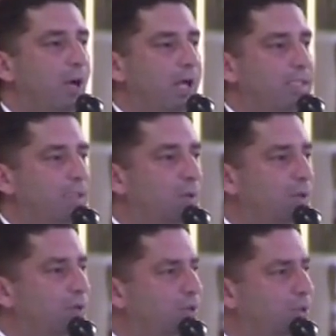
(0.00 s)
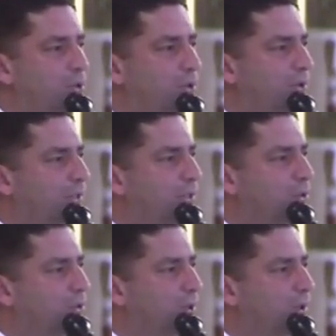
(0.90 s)
em oração a nosso Senhor,
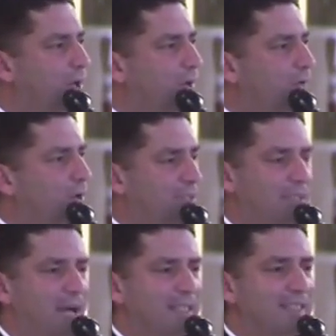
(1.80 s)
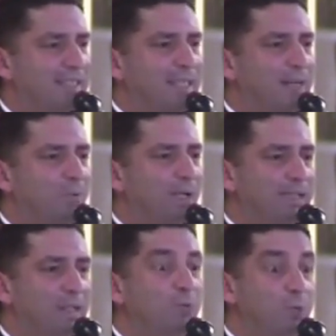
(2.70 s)
Senhor, vós estás nesta âmbula
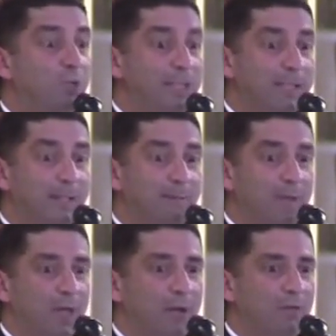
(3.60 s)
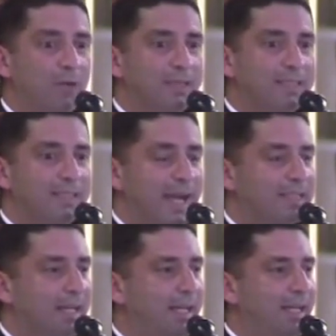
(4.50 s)
tão bonita, vós que
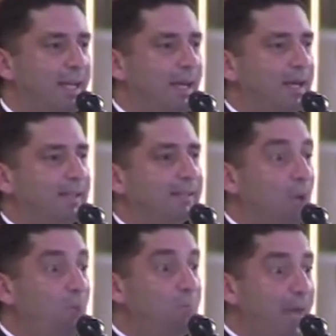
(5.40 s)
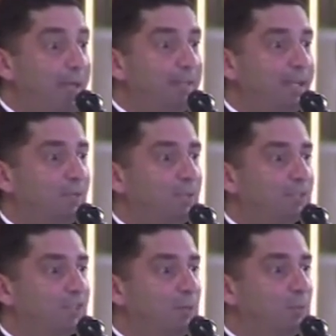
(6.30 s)
estáis aí tão bem dentro
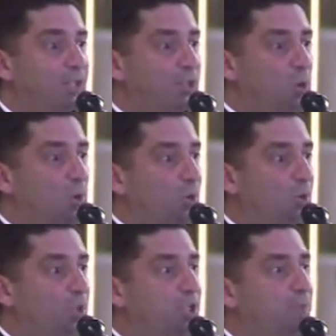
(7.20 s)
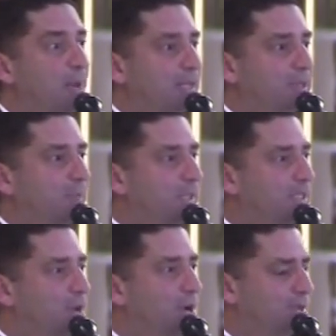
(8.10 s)
desta âmbula de ouro e de pedras
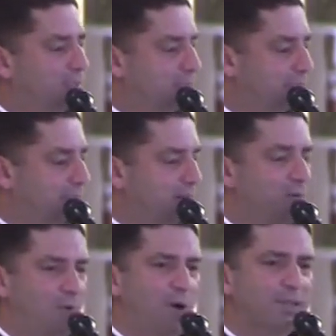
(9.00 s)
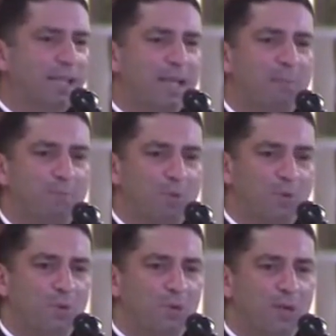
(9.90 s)
preciosas, vós daqui a
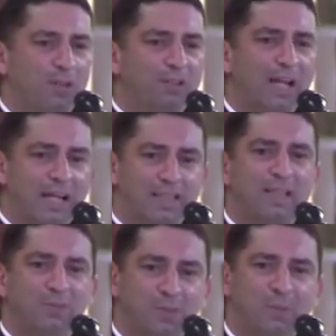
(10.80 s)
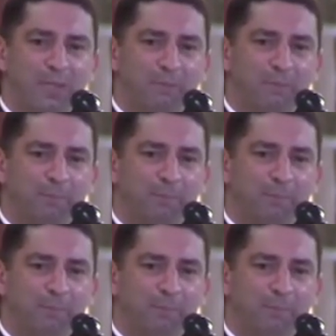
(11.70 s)
pouco estarás dentro de mim.